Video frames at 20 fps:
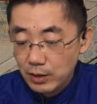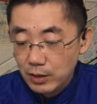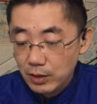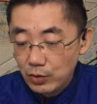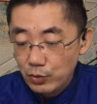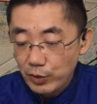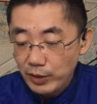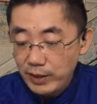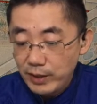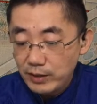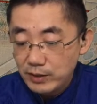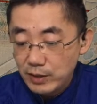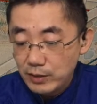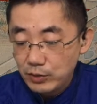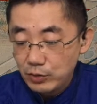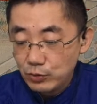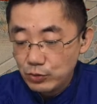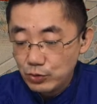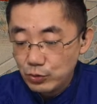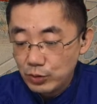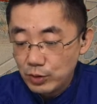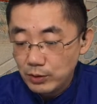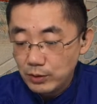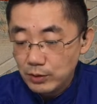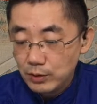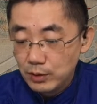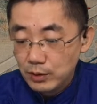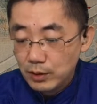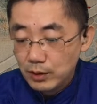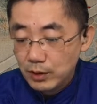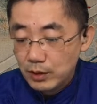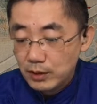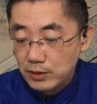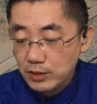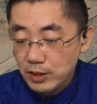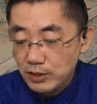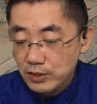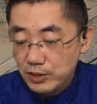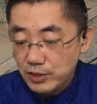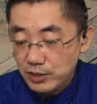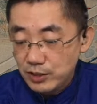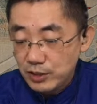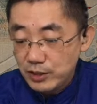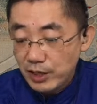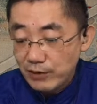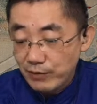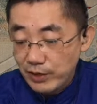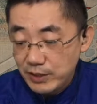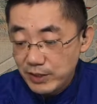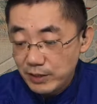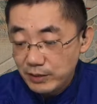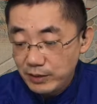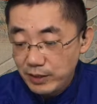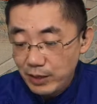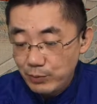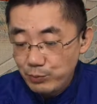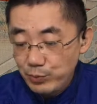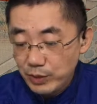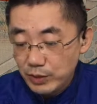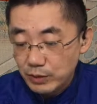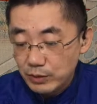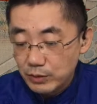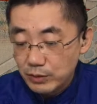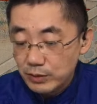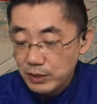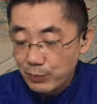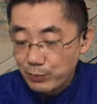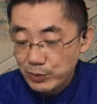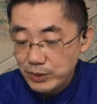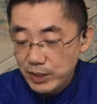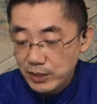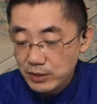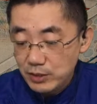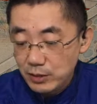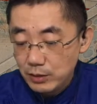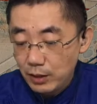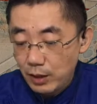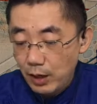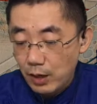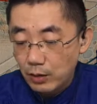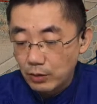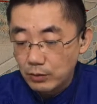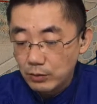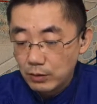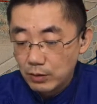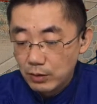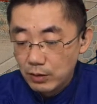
回来的人都说，这几日也未见天病，也不见甚好。